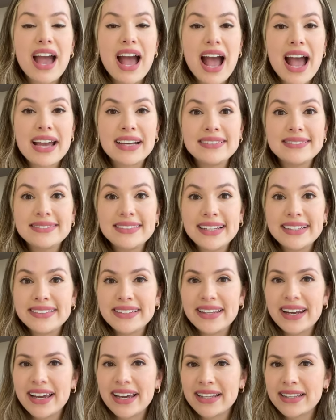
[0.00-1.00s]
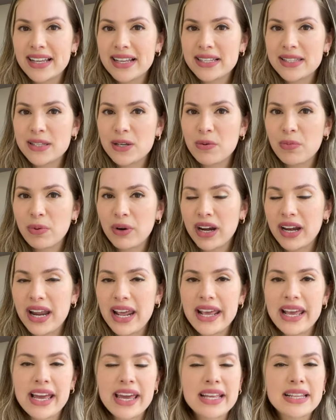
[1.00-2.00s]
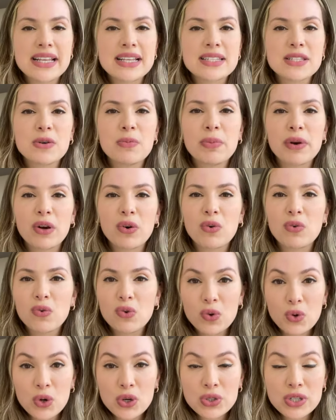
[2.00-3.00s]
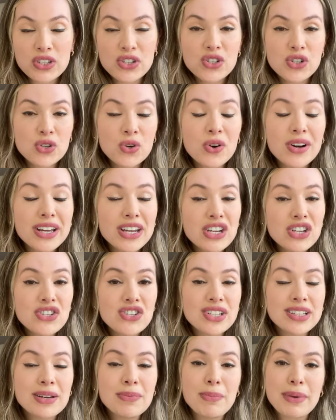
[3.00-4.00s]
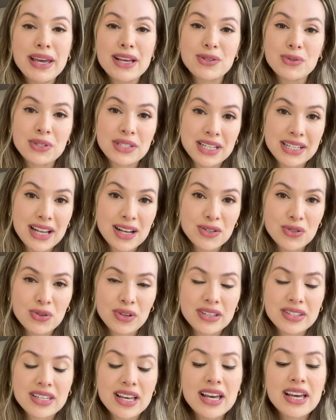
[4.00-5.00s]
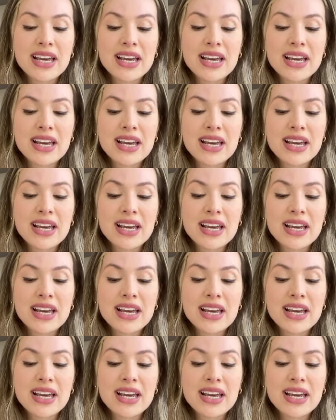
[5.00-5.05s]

a entender a redação para Enem, a redação para concurso, a gente corrige também as suas redações.